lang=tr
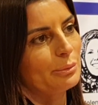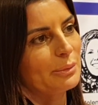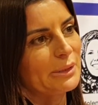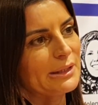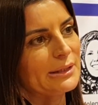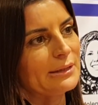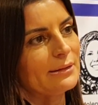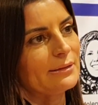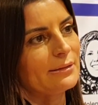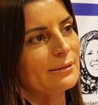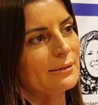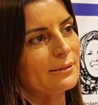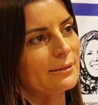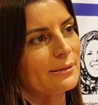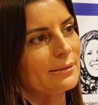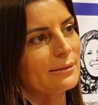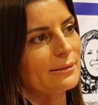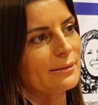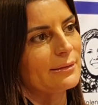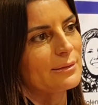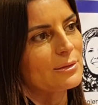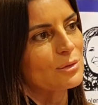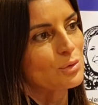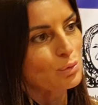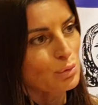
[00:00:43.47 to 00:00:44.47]
bir
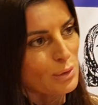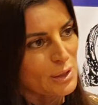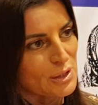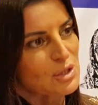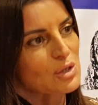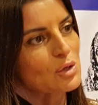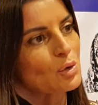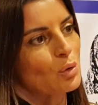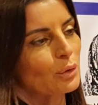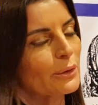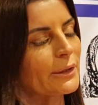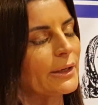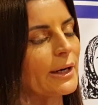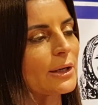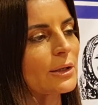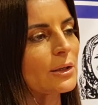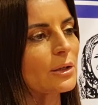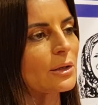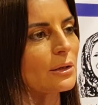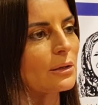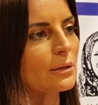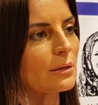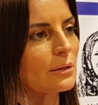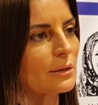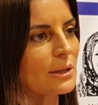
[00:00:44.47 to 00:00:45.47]
e, süreç
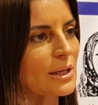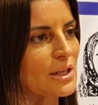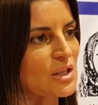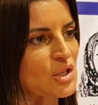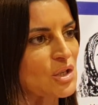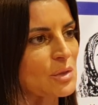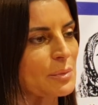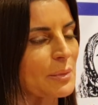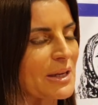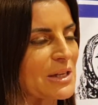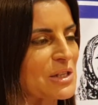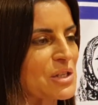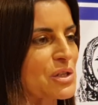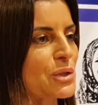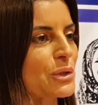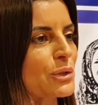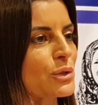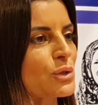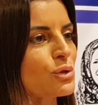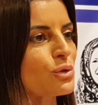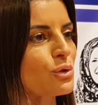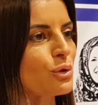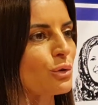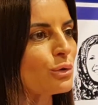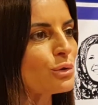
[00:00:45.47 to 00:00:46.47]
olarak e, geçirmeye
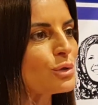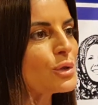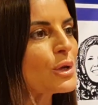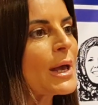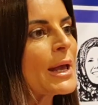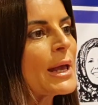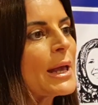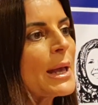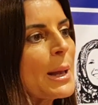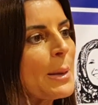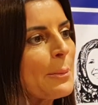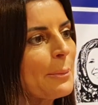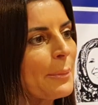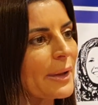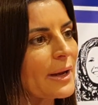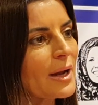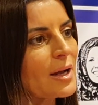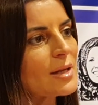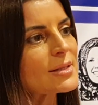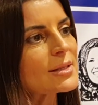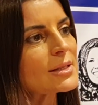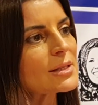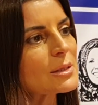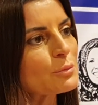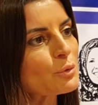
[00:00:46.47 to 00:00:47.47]
çalışıyoruz. Ben
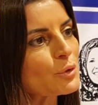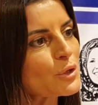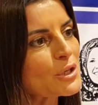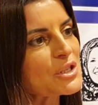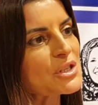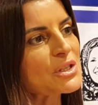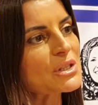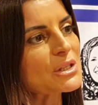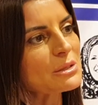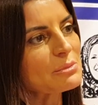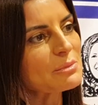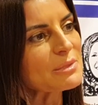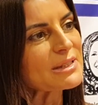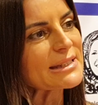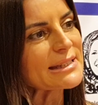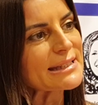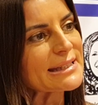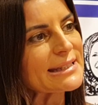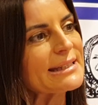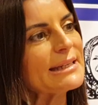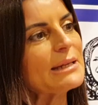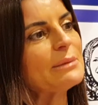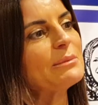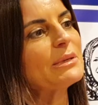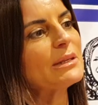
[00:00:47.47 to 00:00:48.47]
aslında bu yaşadığımız
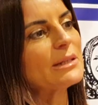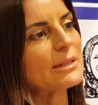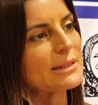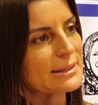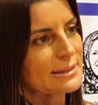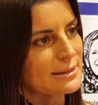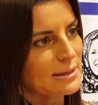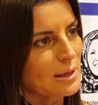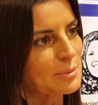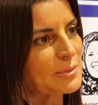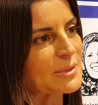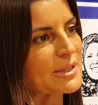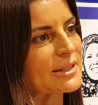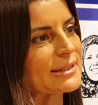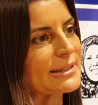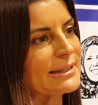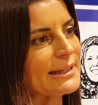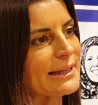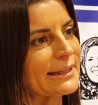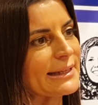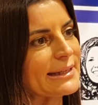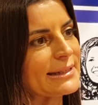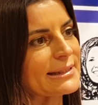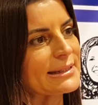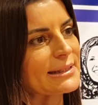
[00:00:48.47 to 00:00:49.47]
ikilemi kitapta
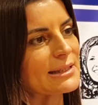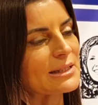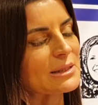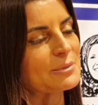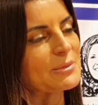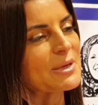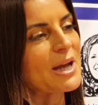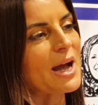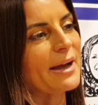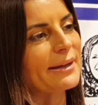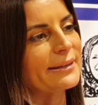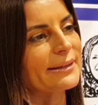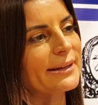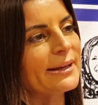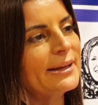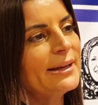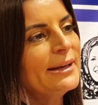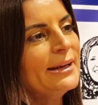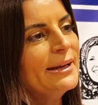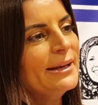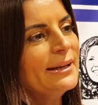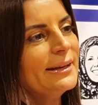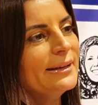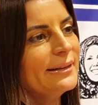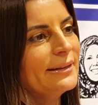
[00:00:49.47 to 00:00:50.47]
dile getirdim. Yani
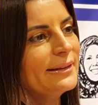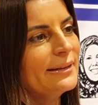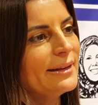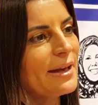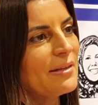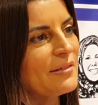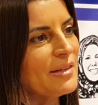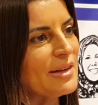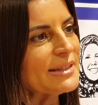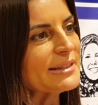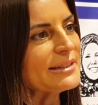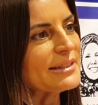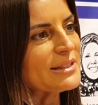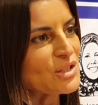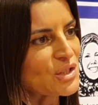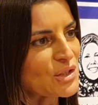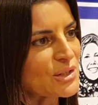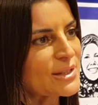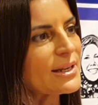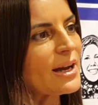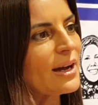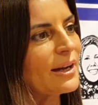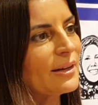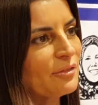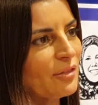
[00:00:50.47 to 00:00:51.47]
e, evet
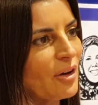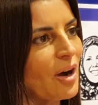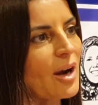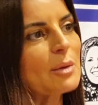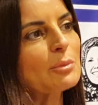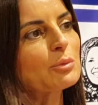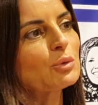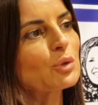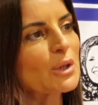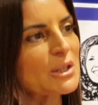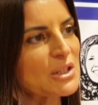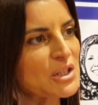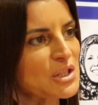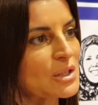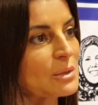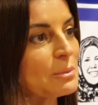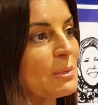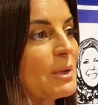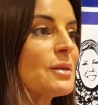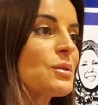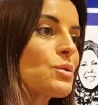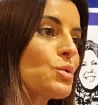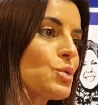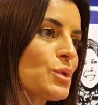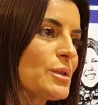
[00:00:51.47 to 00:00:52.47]
dijital var bu
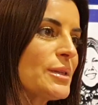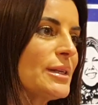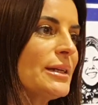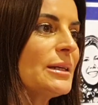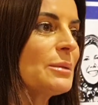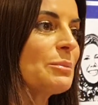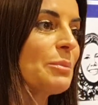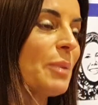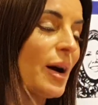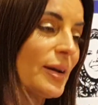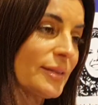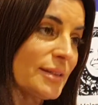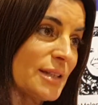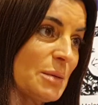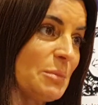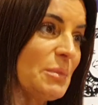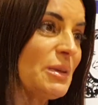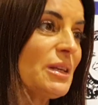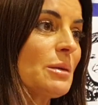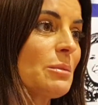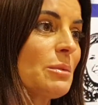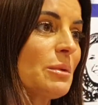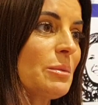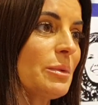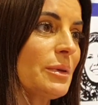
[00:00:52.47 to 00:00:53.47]
kaçınılmaz. Üstelik
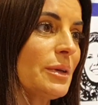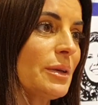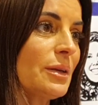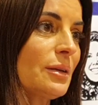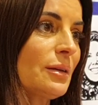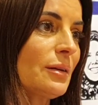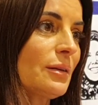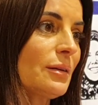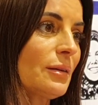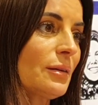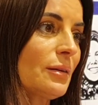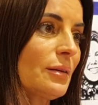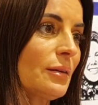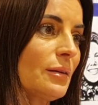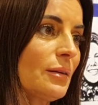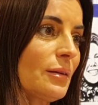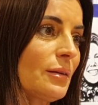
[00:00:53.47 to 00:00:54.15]
pandemi gibi bir e,